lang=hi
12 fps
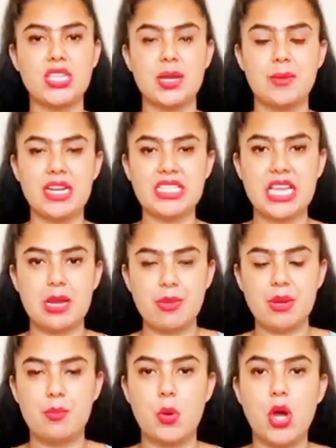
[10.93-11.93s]
से हमारे
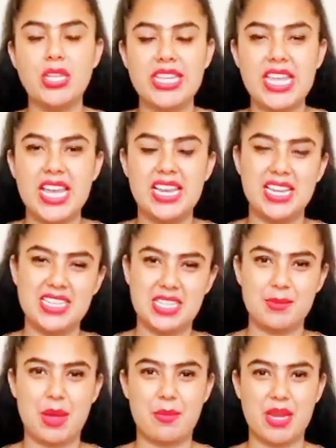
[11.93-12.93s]
सामने बहुत ही अलग
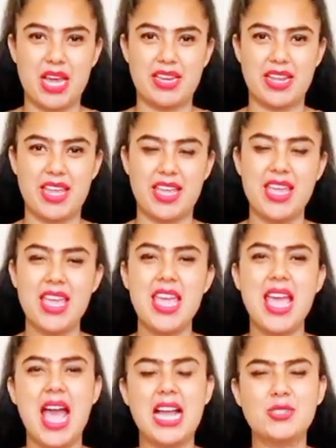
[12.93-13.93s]
सा मामला आ रहा है
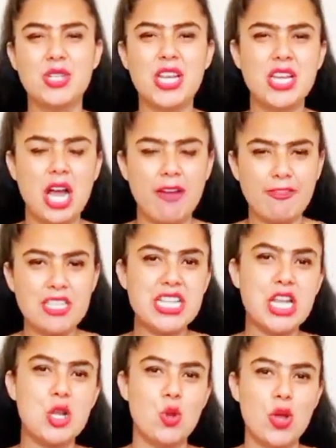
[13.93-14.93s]
एक्चुअली काफी
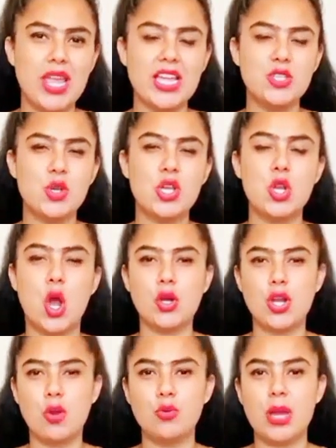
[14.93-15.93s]
सारे लोग हैं जो कि
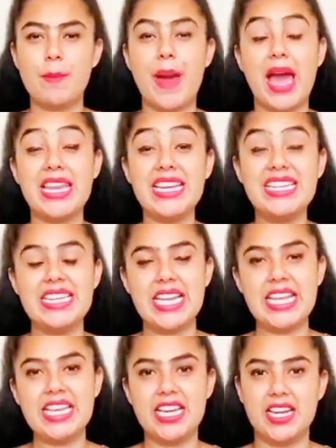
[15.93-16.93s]
लॉकडाउन का पालन
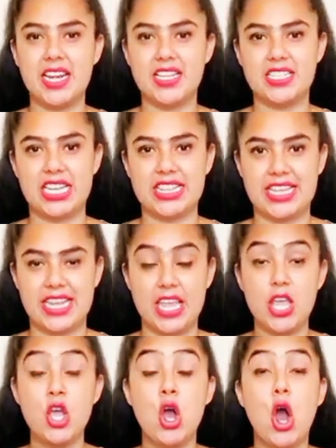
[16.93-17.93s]
नहीं करना चाहते
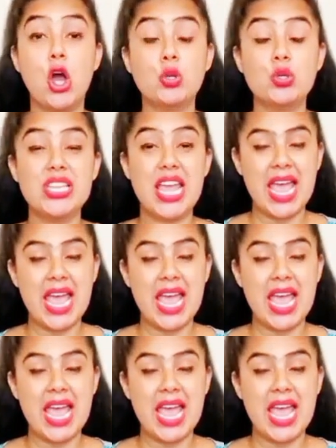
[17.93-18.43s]
हैं और कुछ